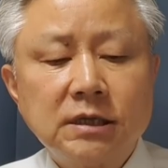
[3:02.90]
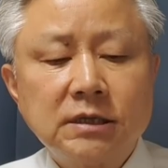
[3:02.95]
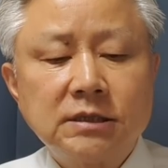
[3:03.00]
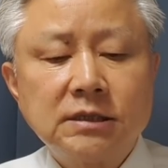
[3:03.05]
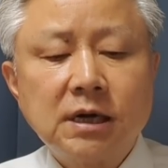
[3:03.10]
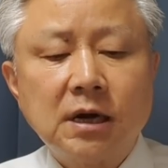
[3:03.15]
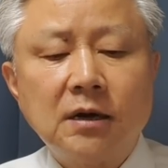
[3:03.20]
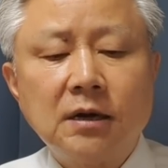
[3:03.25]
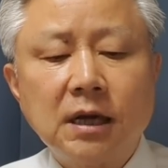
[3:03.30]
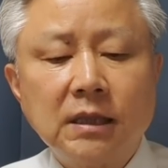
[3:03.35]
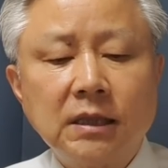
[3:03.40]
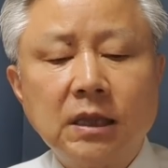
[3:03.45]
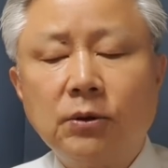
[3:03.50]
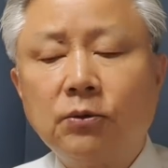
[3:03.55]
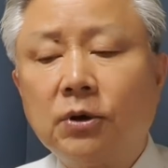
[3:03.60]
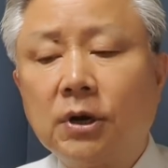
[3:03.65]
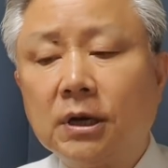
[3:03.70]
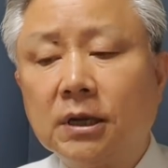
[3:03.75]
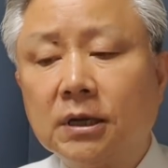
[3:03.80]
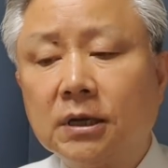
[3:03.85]
시장을
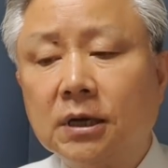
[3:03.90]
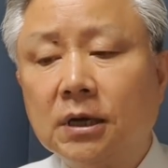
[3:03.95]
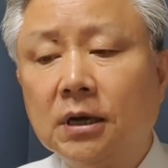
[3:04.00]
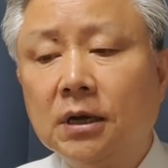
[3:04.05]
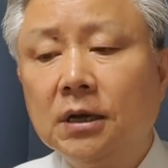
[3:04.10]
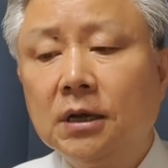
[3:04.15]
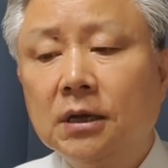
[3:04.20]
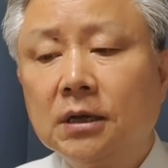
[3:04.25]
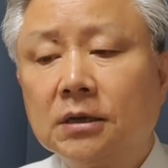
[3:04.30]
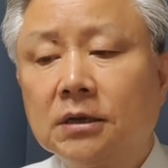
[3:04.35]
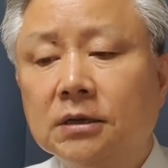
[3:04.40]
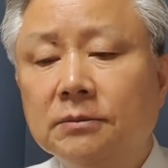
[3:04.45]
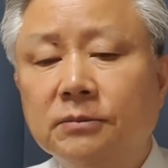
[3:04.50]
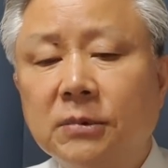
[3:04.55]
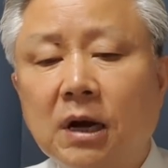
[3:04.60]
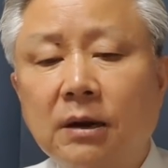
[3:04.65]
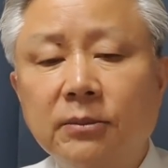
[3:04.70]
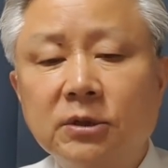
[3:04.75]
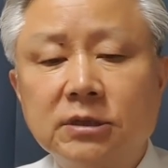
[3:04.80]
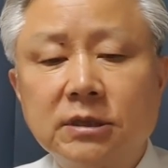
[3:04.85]
한다고 하니까 그런
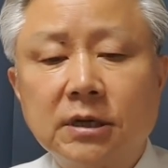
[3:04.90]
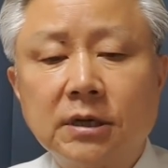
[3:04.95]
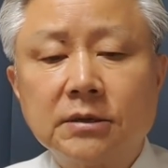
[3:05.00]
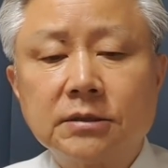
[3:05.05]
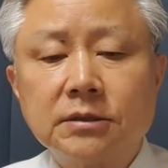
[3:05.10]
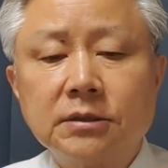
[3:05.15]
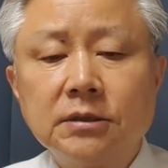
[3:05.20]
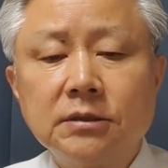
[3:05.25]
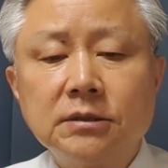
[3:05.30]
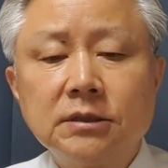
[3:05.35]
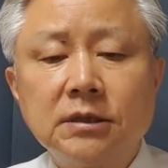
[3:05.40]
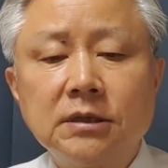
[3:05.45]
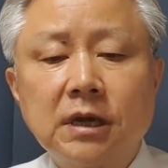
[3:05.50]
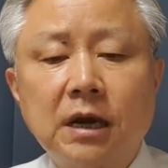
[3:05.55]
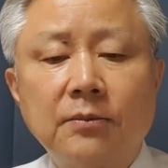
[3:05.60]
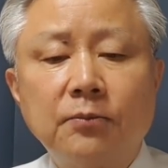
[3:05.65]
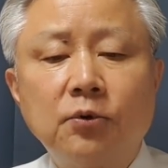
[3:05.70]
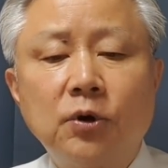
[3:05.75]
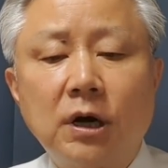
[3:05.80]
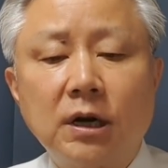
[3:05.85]
마음이 생겨서 이제
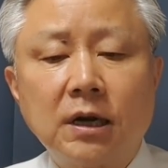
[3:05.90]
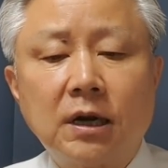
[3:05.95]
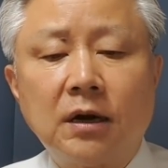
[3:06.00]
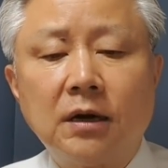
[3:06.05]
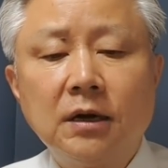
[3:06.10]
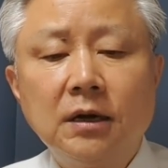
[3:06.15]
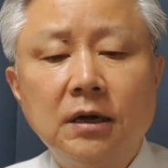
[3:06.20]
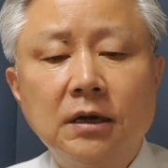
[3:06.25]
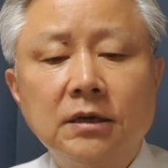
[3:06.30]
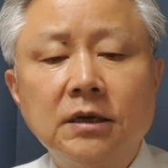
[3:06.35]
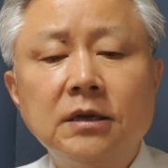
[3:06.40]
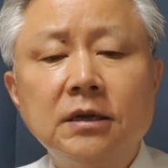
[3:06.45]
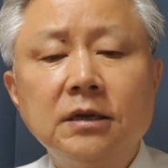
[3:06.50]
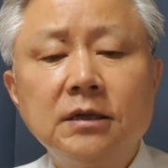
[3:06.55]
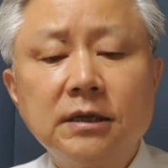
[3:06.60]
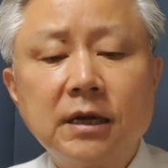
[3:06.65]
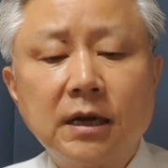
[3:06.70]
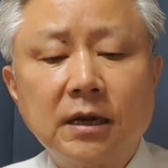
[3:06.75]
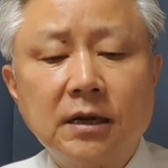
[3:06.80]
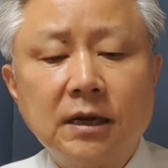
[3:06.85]
양보하라
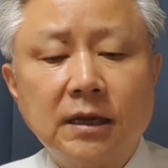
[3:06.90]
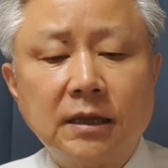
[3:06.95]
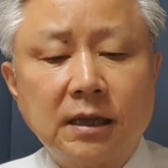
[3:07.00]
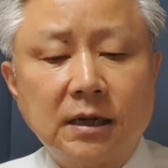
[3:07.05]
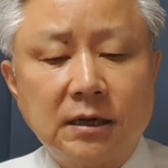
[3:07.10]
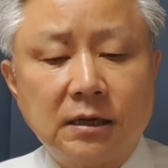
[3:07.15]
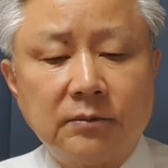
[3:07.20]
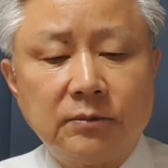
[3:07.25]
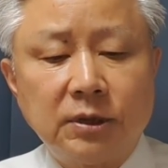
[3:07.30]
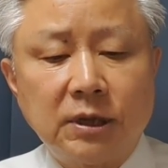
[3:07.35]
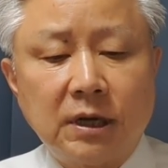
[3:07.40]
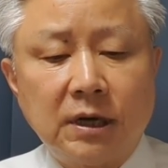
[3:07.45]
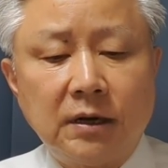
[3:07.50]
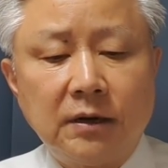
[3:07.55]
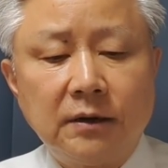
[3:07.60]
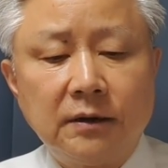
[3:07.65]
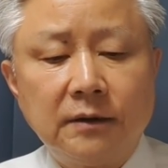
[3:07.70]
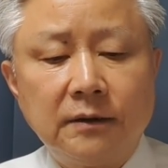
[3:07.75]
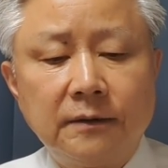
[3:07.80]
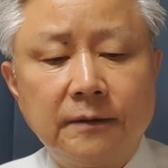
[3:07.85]
이런 이야기를 했다는 겁니다.
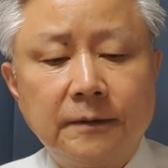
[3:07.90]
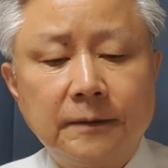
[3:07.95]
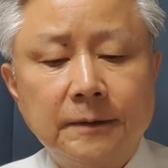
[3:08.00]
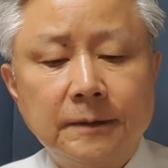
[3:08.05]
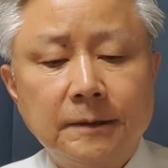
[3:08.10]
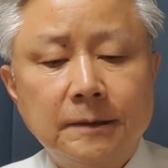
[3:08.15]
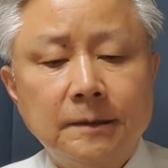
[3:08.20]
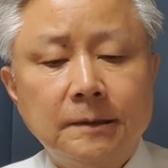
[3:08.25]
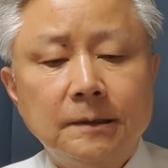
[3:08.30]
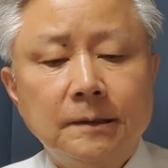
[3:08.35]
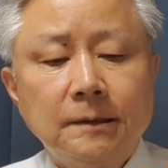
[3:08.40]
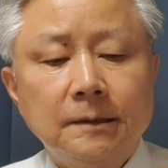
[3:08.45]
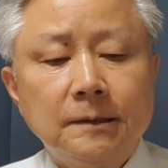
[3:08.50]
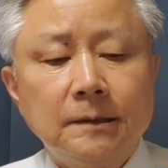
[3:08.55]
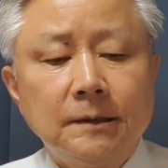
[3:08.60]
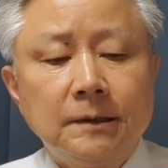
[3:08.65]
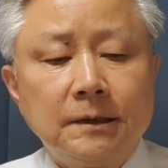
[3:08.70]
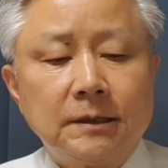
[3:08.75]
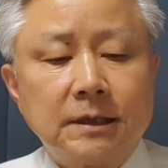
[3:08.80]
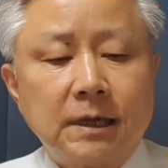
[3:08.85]

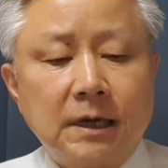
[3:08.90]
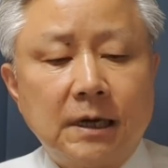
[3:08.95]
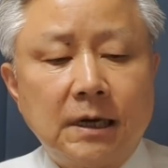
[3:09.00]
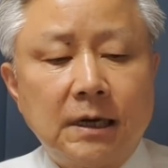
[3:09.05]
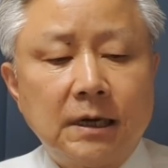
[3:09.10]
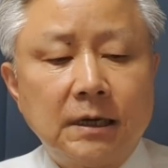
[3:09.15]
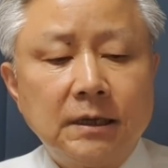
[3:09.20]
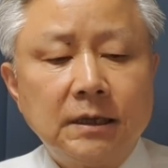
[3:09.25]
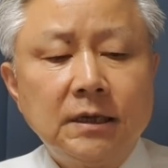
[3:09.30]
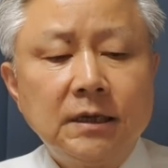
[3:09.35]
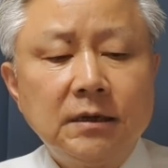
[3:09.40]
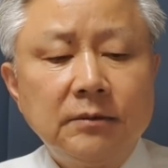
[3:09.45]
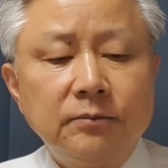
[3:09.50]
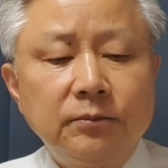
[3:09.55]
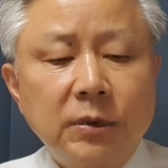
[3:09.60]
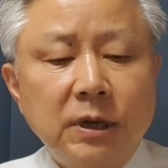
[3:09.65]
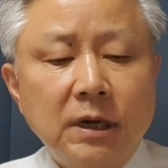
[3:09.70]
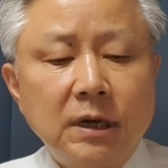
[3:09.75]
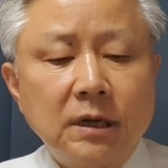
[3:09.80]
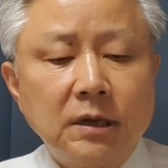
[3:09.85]
자,
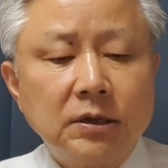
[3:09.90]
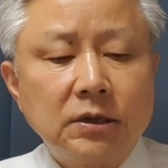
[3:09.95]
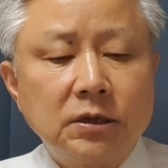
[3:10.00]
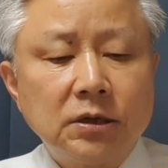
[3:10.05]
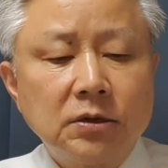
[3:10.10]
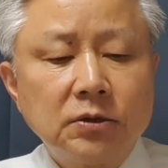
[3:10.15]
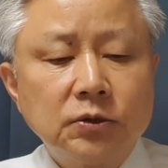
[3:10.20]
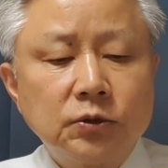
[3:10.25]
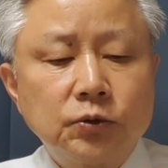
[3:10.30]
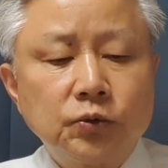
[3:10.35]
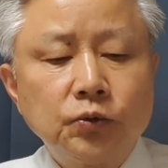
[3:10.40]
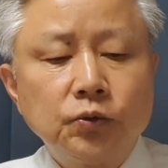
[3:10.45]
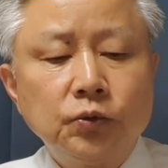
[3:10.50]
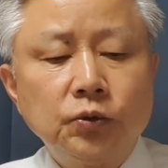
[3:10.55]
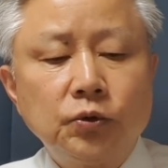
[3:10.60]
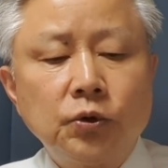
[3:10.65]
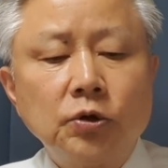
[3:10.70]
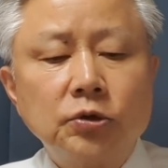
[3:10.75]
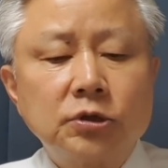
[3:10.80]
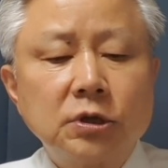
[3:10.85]
이른바 형수
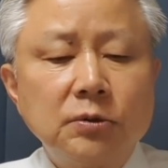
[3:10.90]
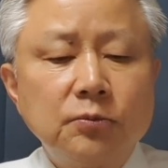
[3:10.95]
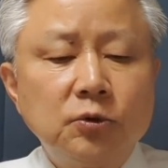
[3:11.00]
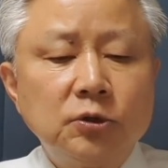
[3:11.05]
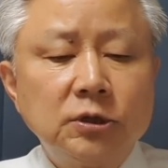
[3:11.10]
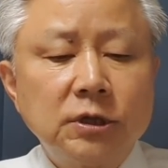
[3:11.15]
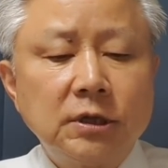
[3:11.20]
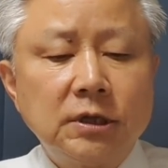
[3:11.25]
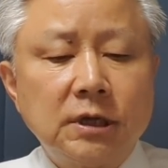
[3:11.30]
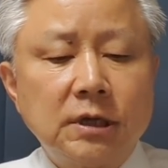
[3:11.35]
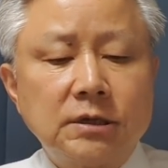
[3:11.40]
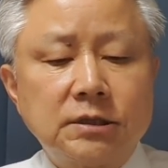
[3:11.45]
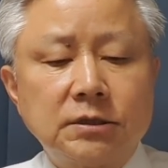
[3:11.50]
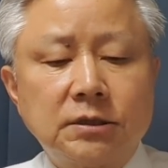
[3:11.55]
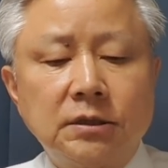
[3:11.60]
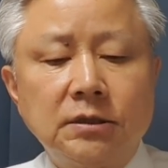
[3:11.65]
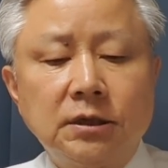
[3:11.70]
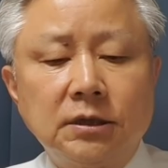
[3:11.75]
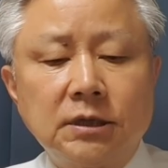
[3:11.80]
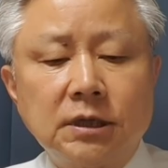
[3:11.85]
욕설 문제에
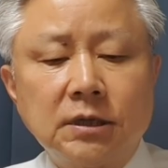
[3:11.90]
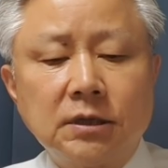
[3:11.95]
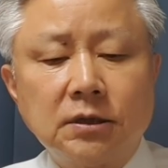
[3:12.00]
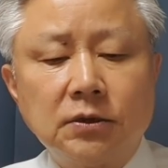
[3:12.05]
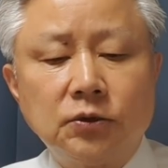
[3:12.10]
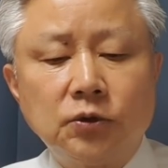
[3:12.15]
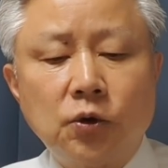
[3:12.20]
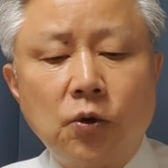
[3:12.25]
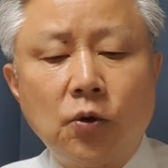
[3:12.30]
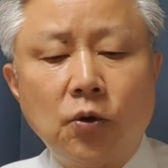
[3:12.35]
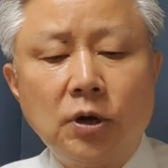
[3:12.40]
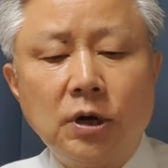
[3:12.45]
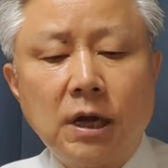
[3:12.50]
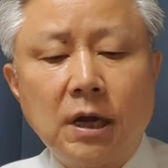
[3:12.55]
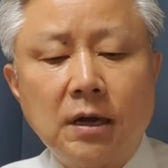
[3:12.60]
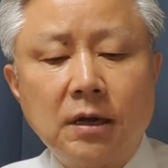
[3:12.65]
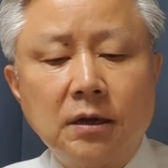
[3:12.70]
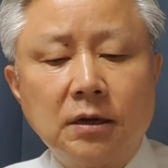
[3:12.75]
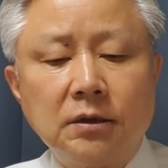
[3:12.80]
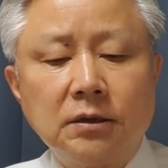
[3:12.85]
대해서는 어쨌든 욕을
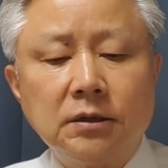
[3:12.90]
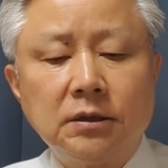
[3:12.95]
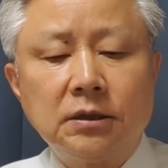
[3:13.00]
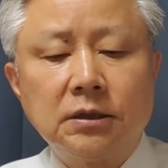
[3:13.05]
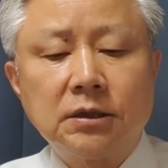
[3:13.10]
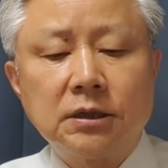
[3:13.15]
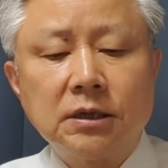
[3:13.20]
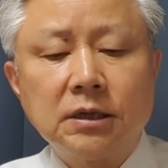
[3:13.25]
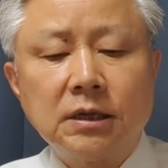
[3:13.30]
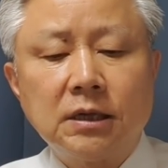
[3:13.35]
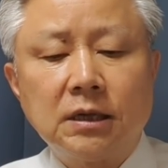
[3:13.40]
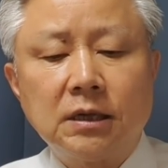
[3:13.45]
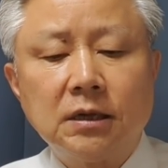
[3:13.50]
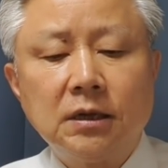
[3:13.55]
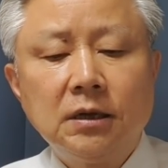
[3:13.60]
한 건 형이